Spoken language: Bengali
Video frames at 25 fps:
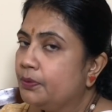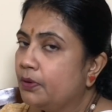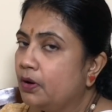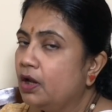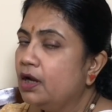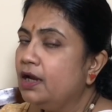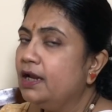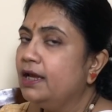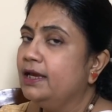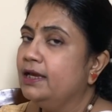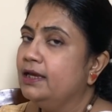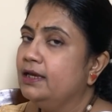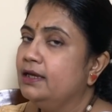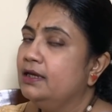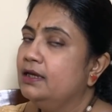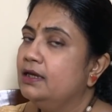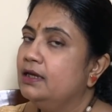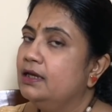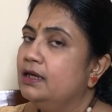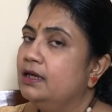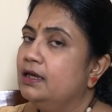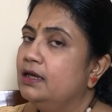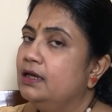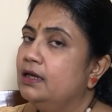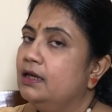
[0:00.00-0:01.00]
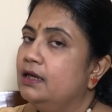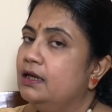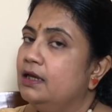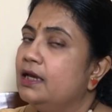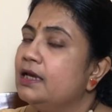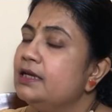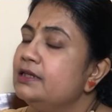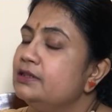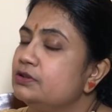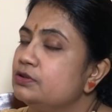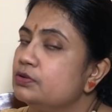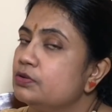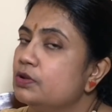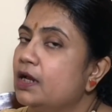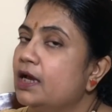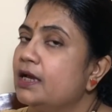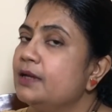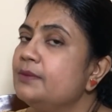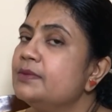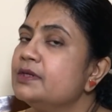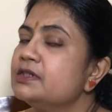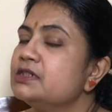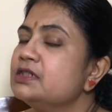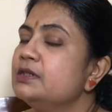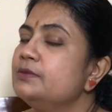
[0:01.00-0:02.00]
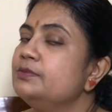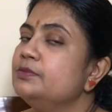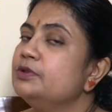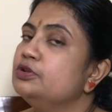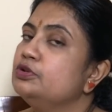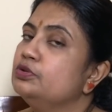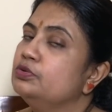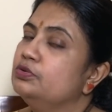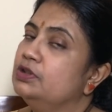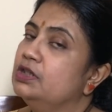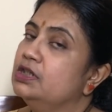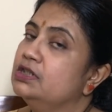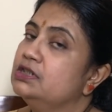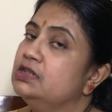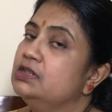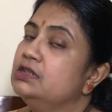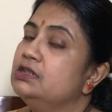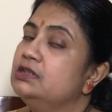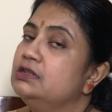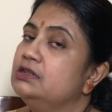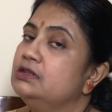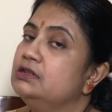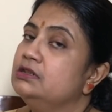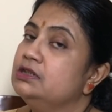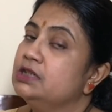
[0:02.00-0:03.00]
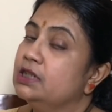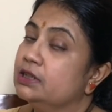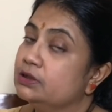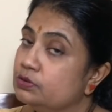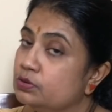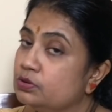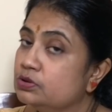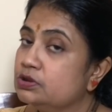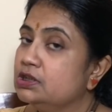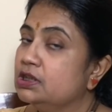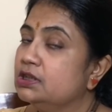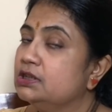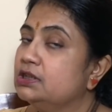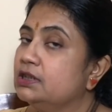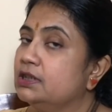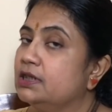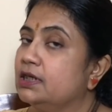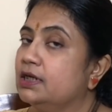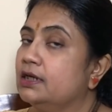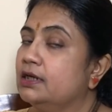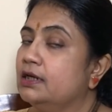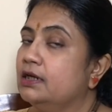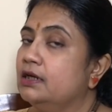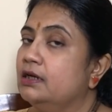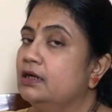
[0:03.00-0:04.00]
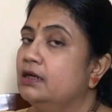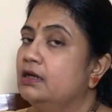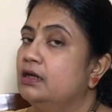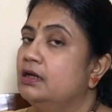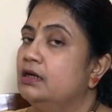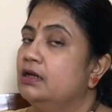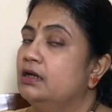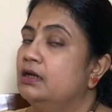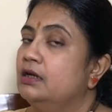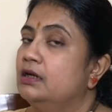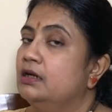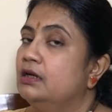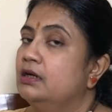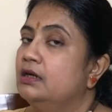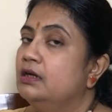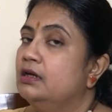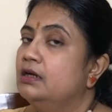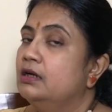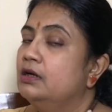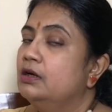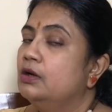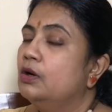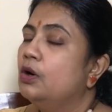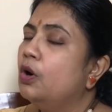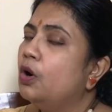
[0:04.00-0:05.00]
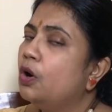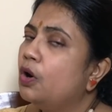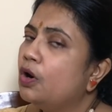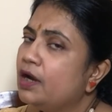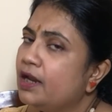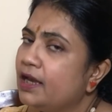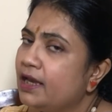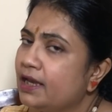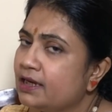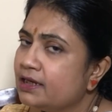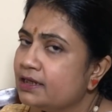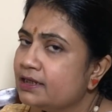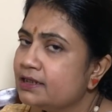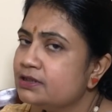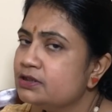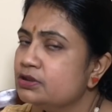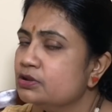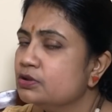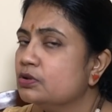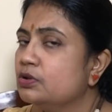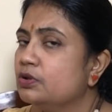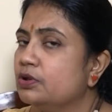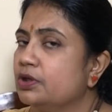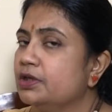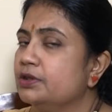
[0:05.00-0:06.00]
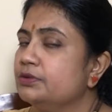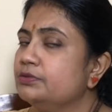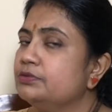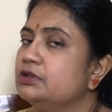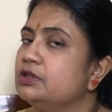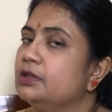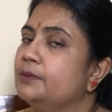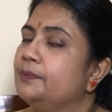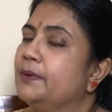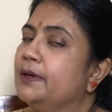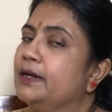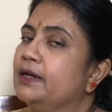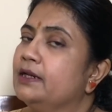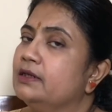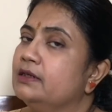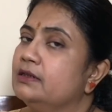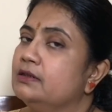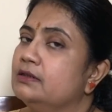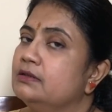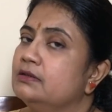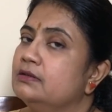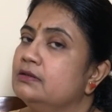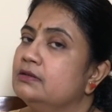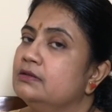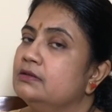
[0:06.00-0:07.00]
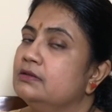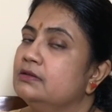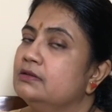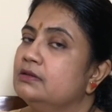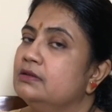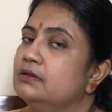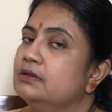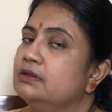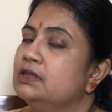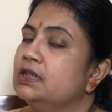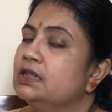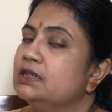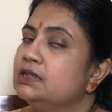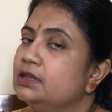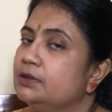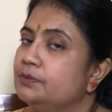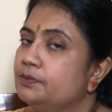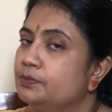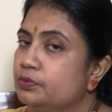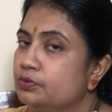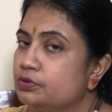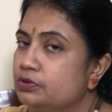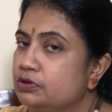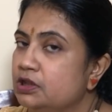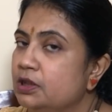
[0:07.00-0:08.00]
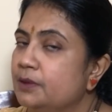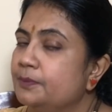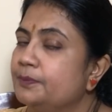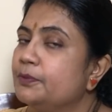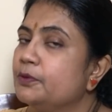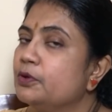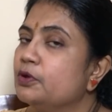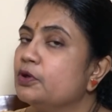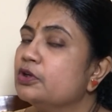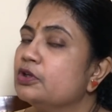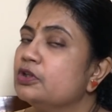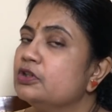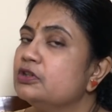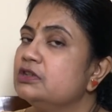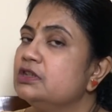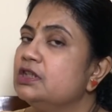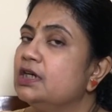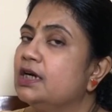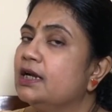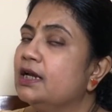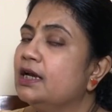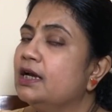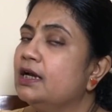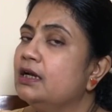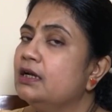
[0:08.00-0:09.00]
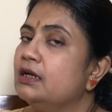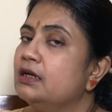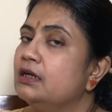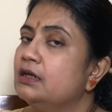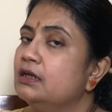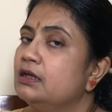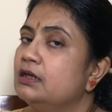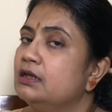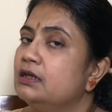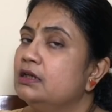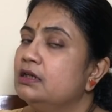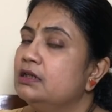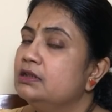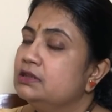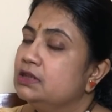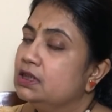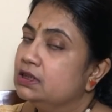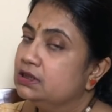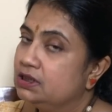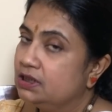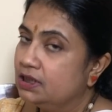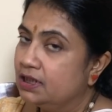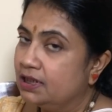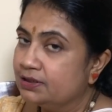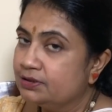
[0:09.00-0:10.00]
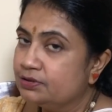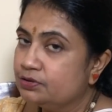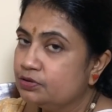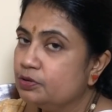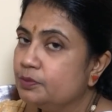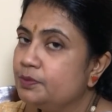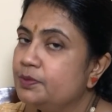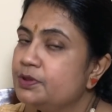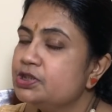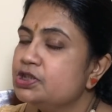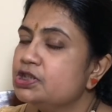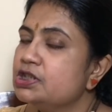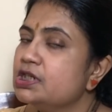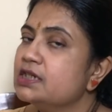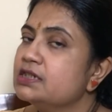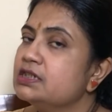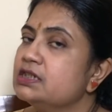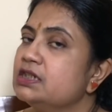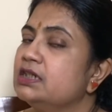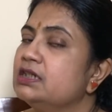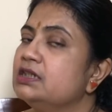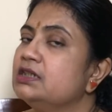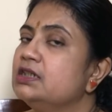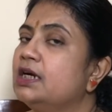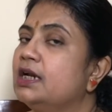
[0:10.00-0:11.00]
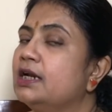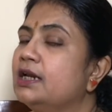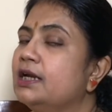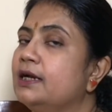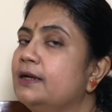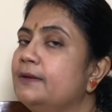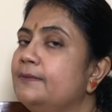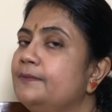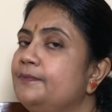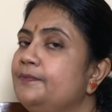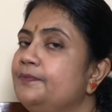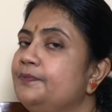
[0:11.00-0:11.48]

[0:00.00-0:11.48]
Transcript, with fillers: ফলে এই জুলাই মাসে মিথুন রাশির জাতক জাতিকারা অনেক কিছু করে উঠতে পারেন তাদের বুদ্ধি প্রয়োগের দ্বারা তাদের আত্মবিশ্বাসের দ্বারা